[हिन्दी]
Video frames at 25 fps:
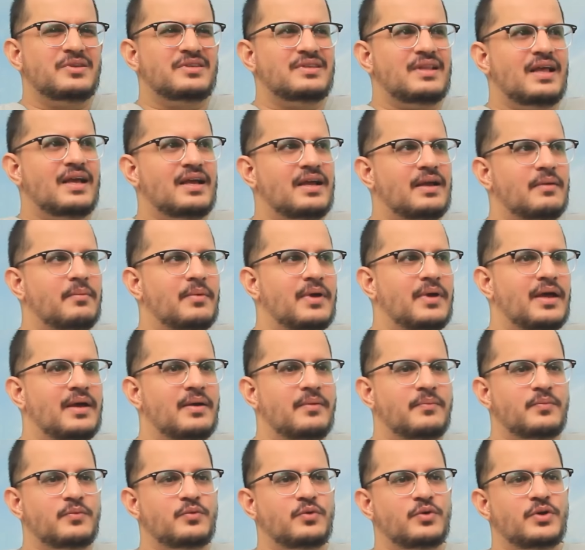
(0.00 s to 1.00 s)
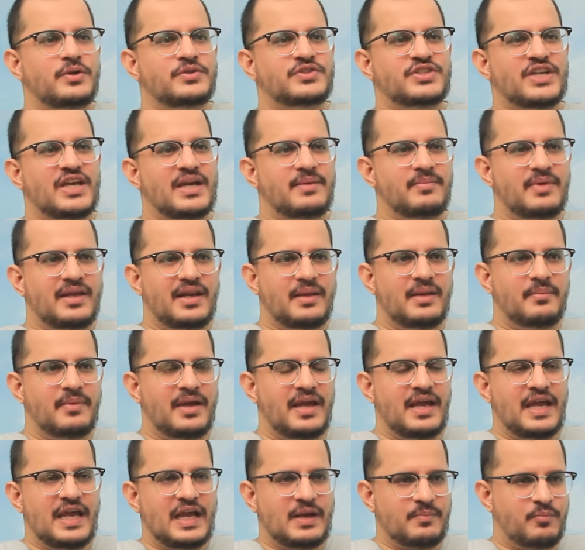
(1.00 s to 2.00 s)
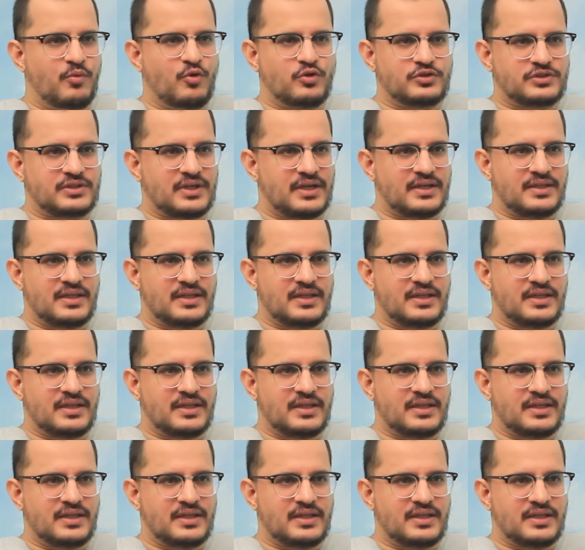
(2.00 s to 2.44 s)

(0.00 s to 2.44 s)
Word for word: was like मैं कोई छः महीने में एक पोस्ट